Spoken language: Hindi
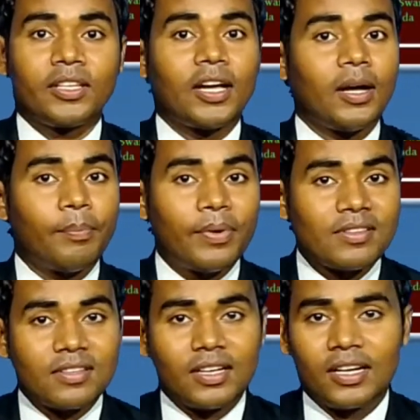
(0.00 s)
क्या हम
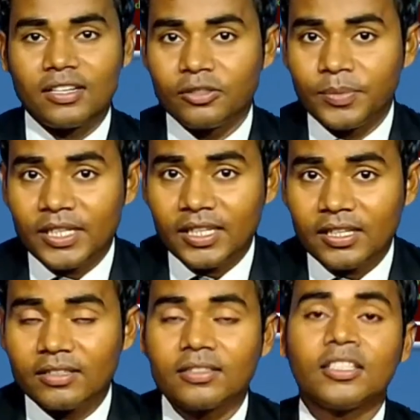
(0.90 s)
पैसे का अरेंजमेंट नहीं
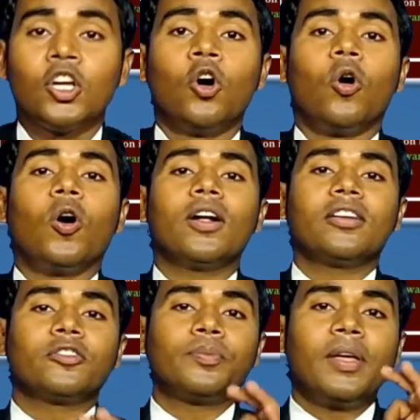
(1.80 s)
कर सकते
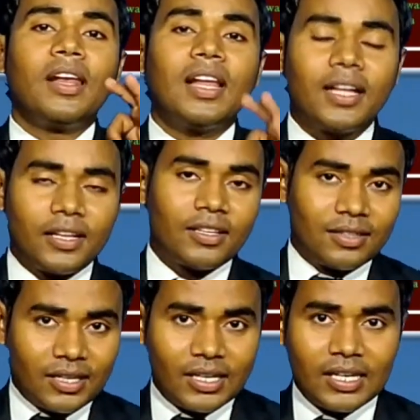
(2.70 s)
और इसमें लग
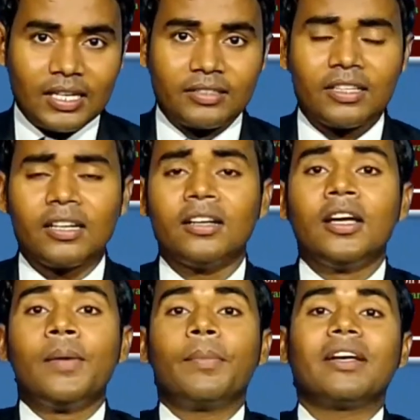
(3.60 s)
कितना रहा है सर
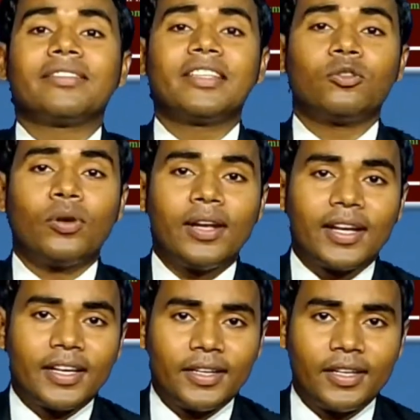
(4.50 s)
पैसे तो
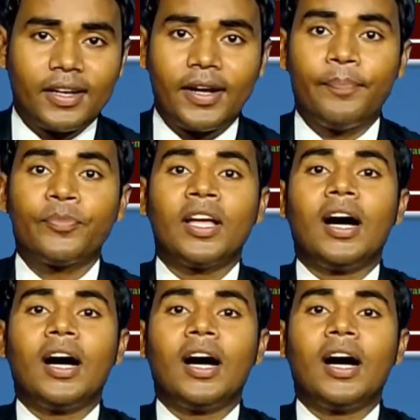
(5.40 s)
लग ही नहीं रहे